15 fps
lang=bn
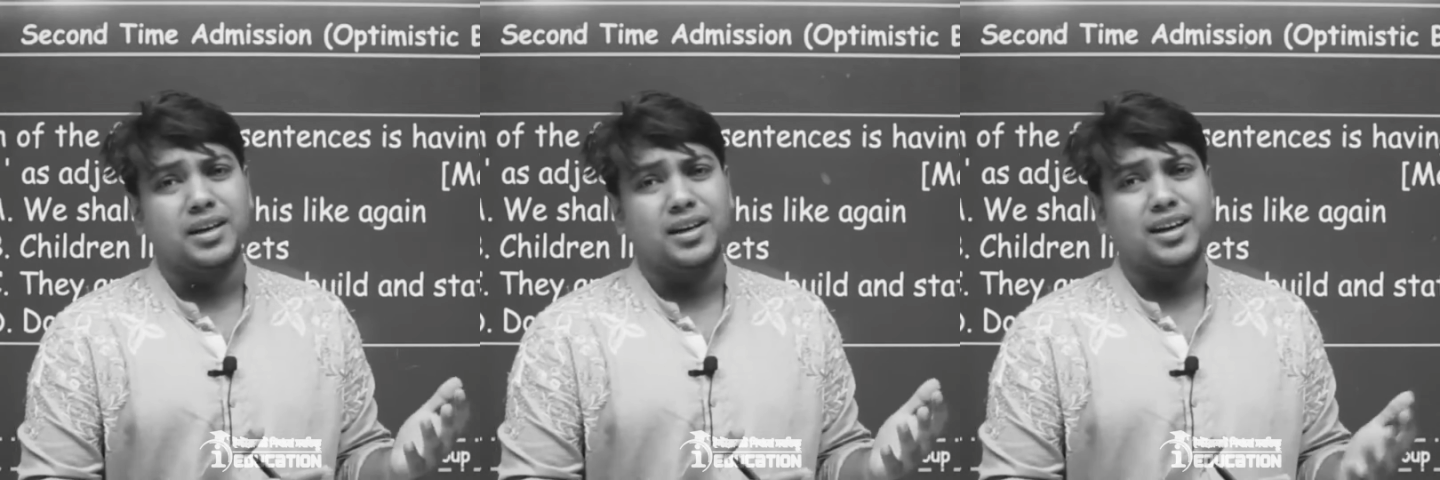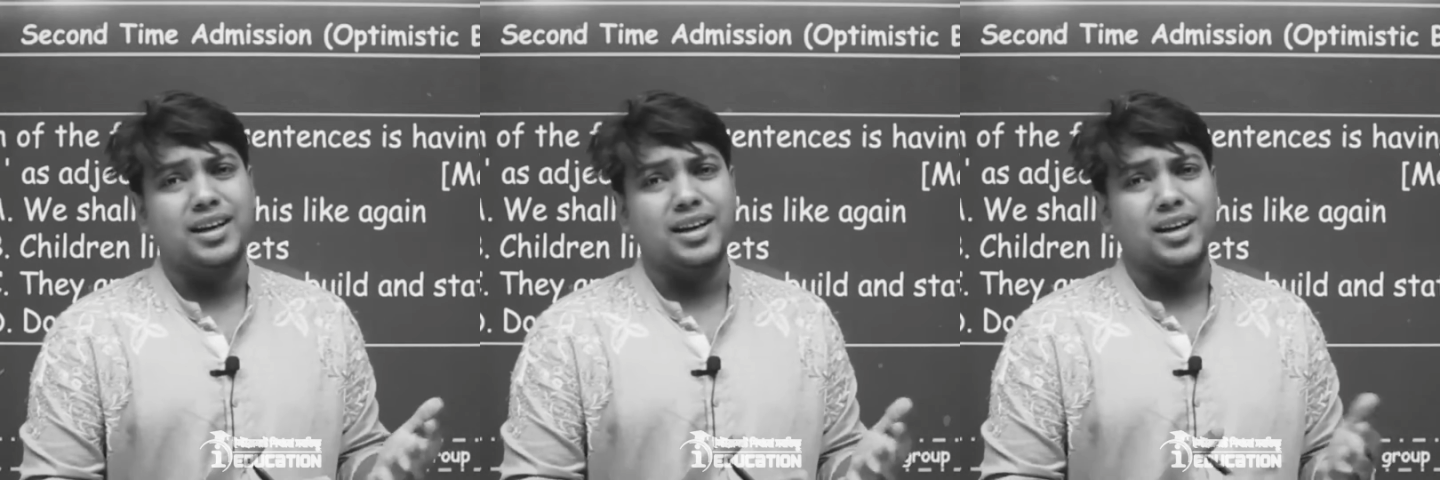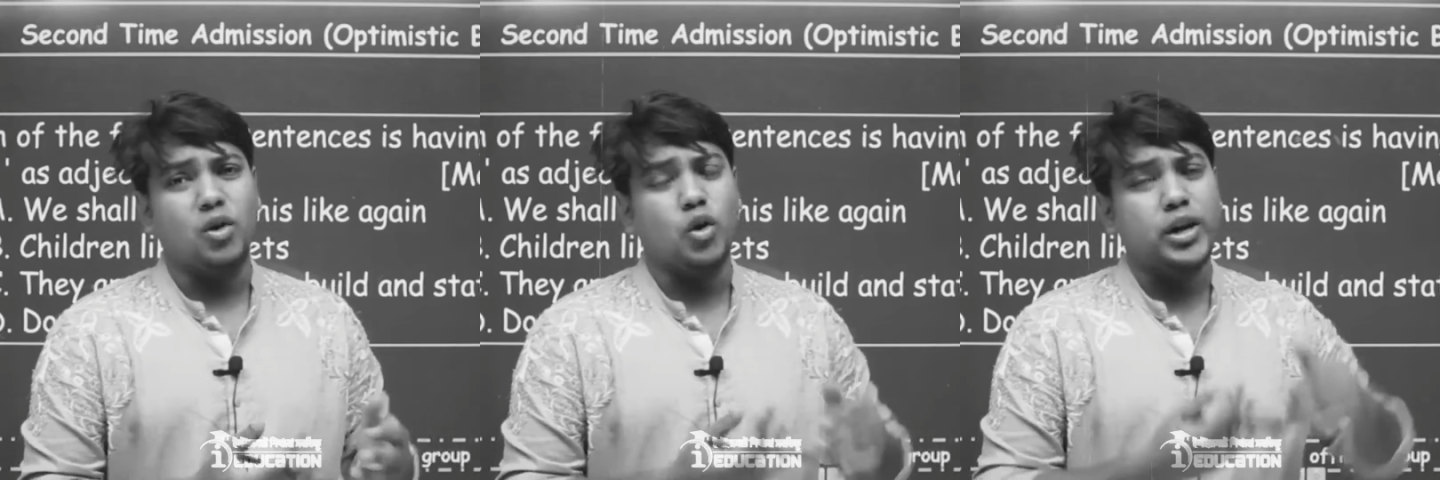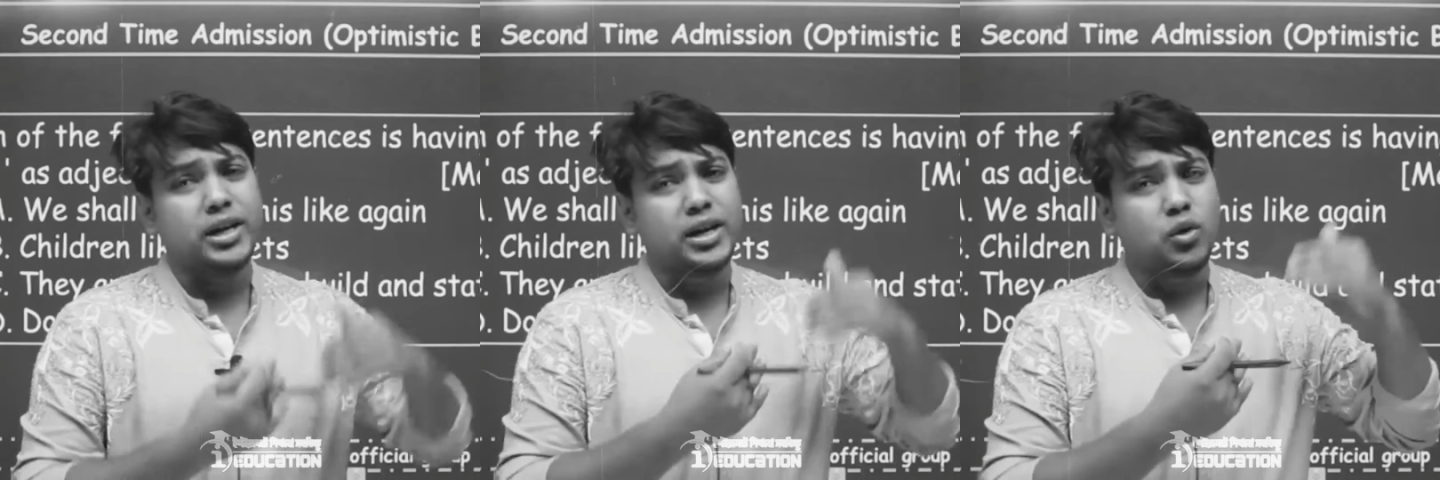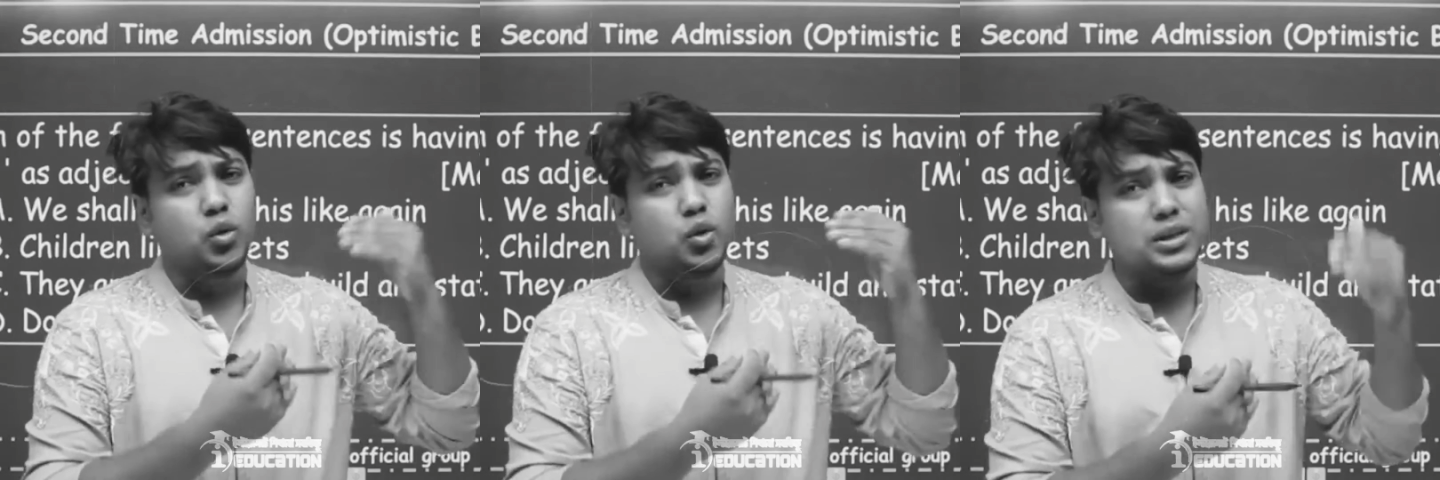হ্যাঁ অনেকে
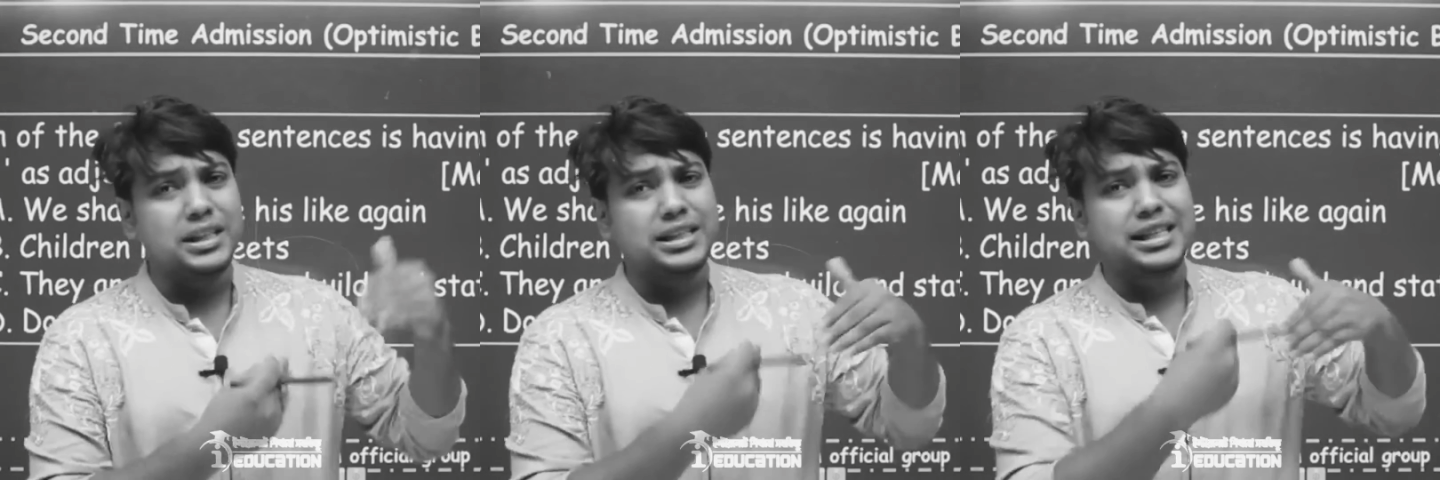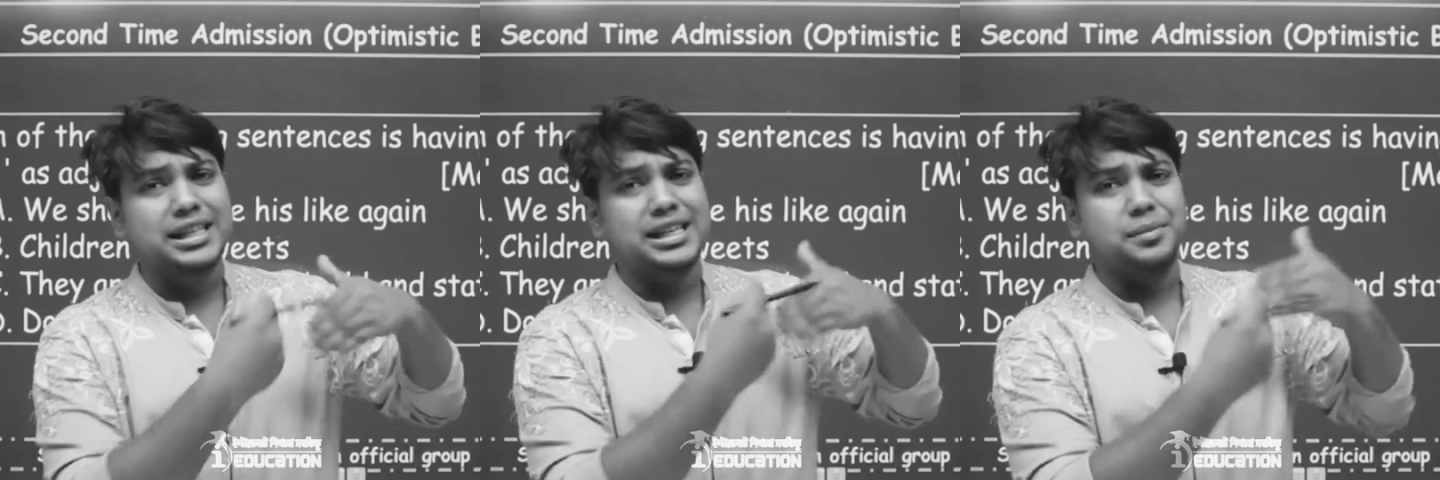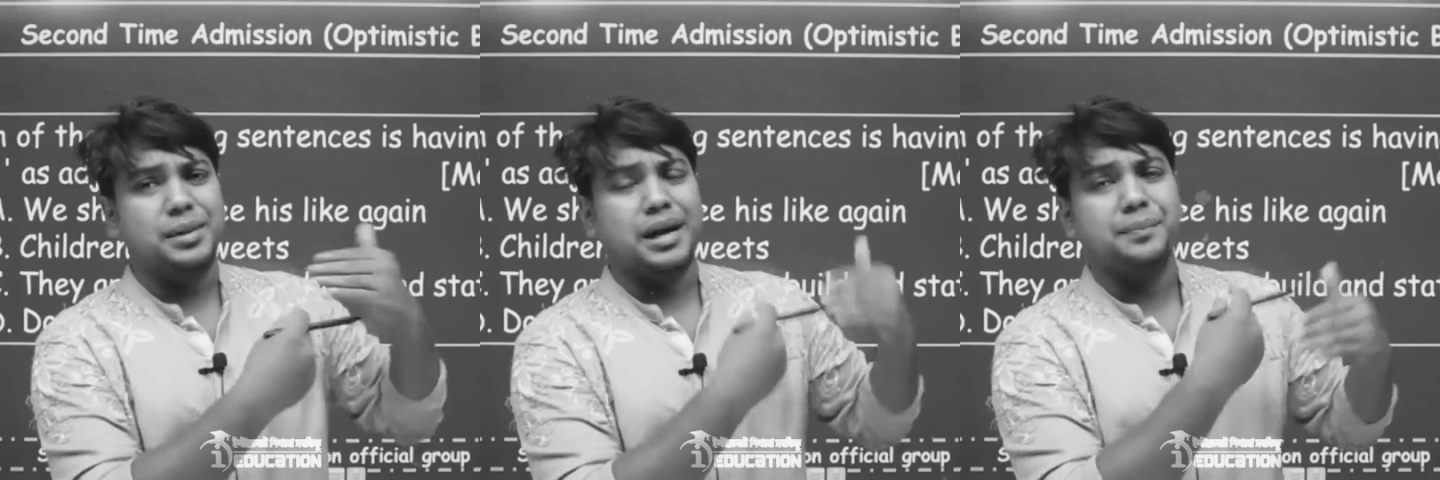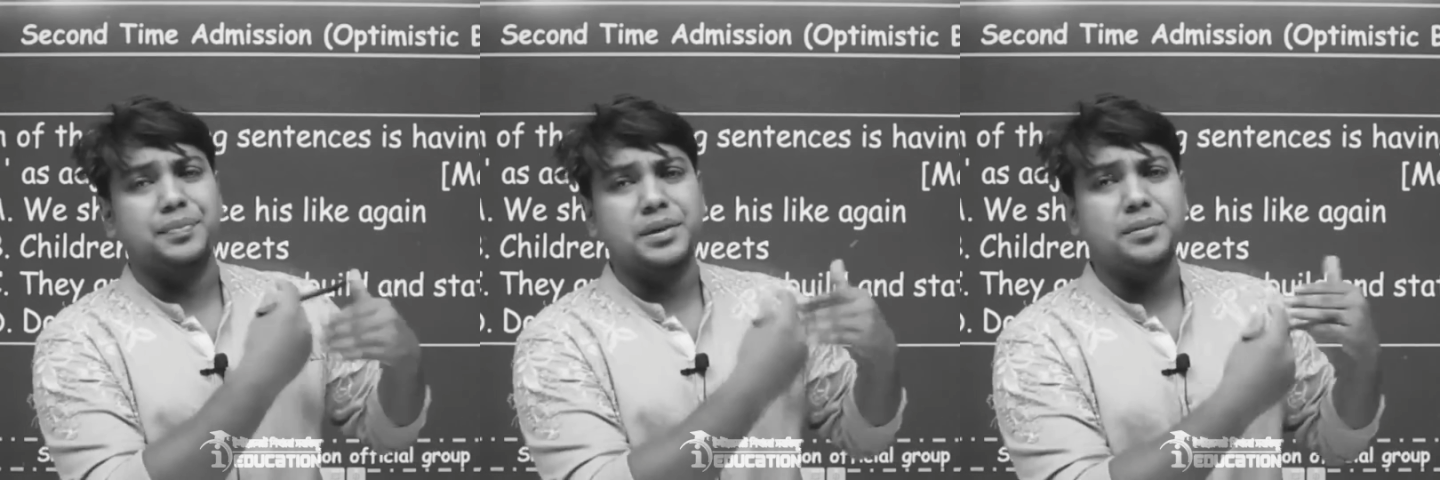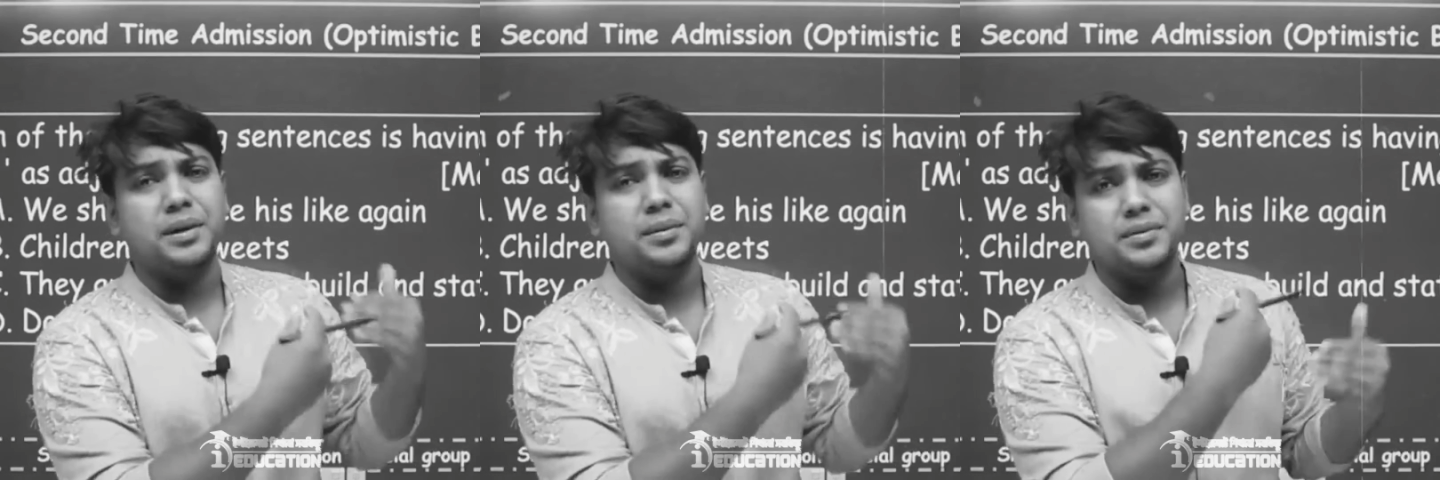অতীতকে নিয়ে ভাবতে
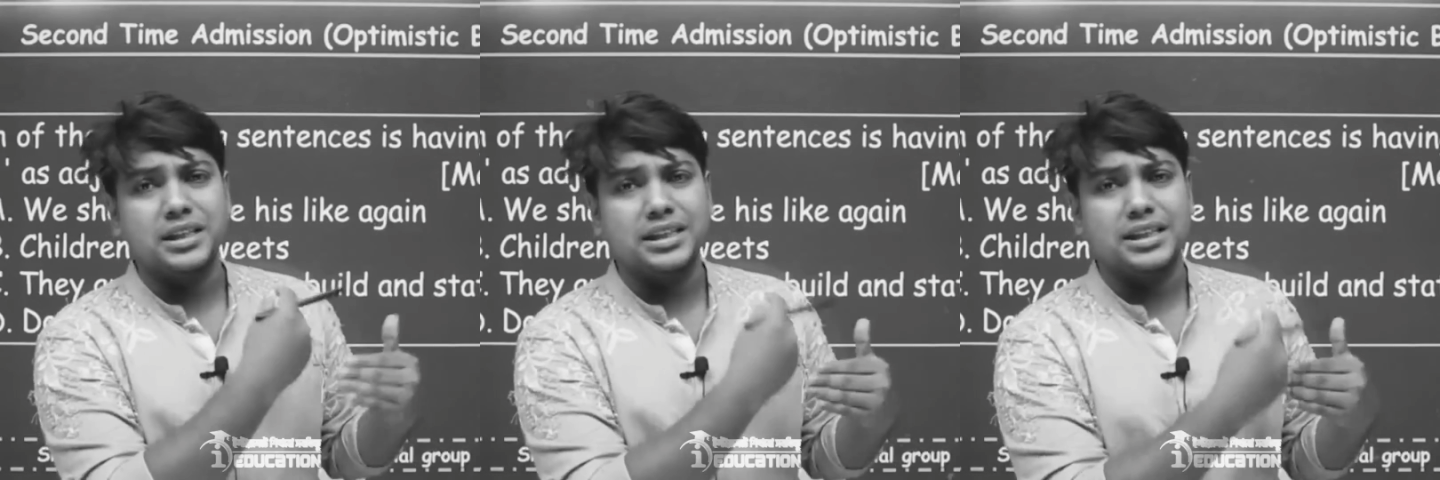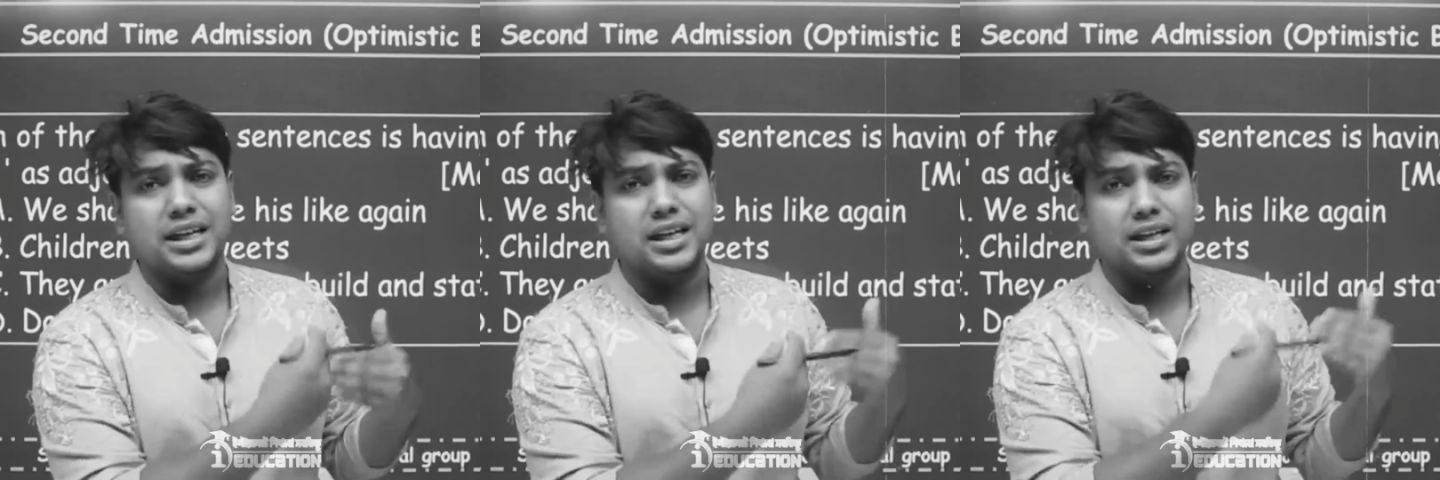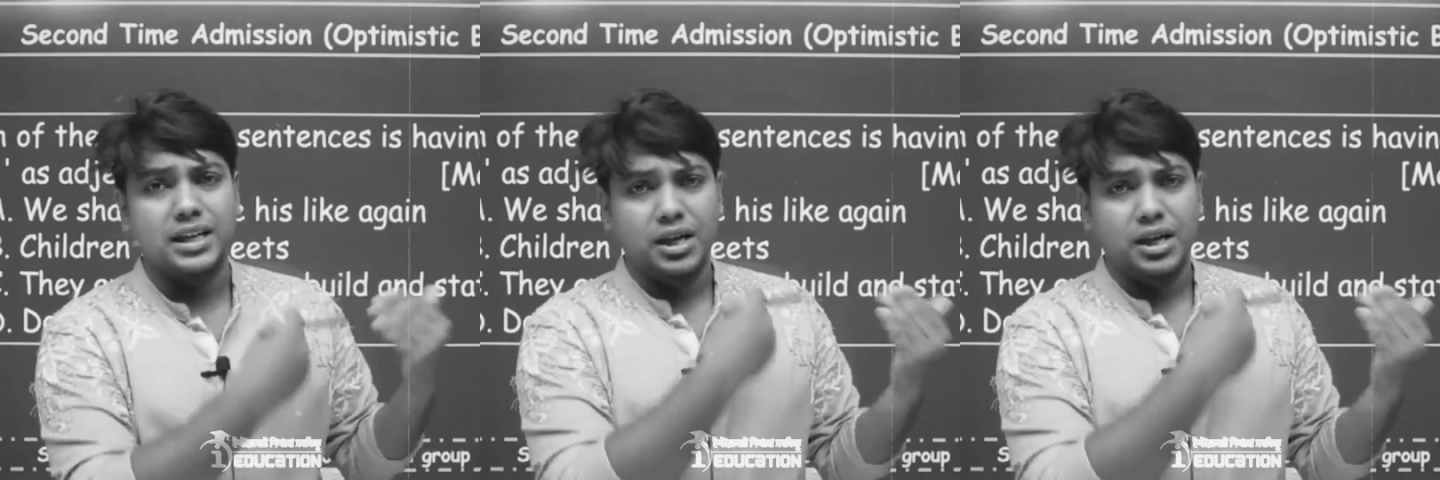ভাবতে তার